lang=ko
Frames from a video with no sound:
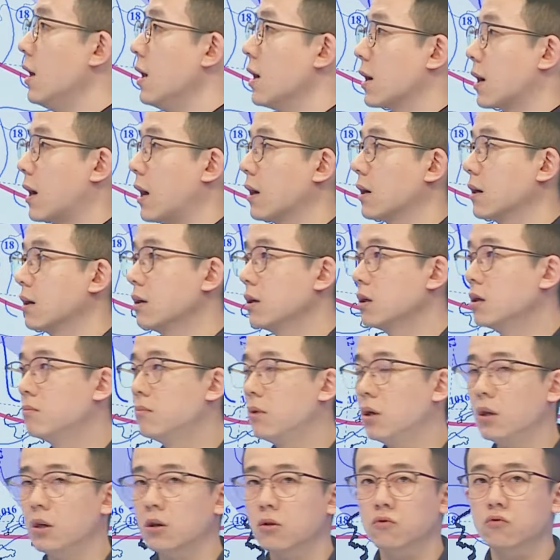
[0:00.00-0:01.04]
가끔
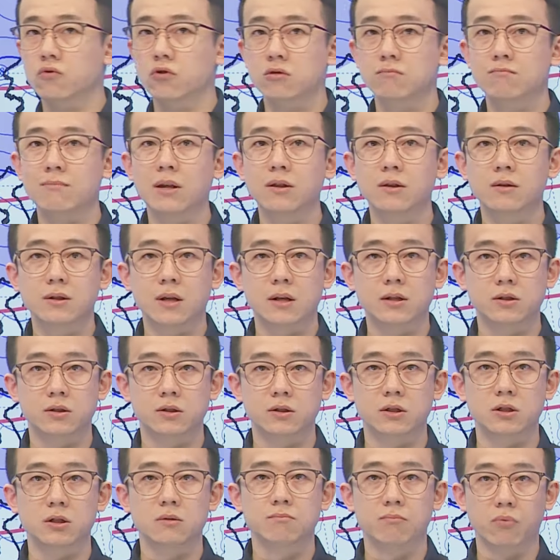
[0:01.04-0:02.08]
구름 많은
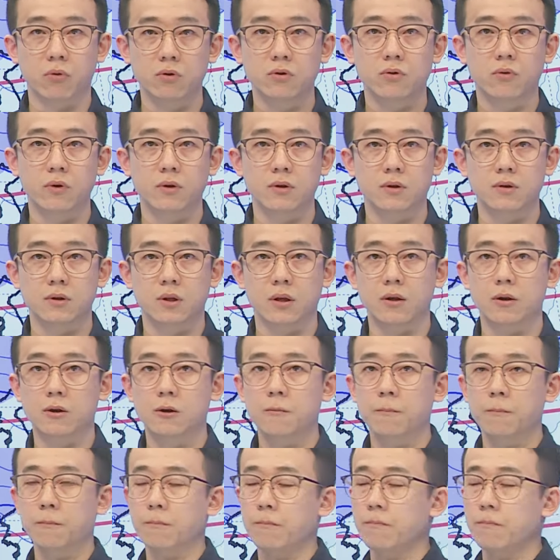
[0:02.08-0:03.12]
날씨를 보이고 있는데요.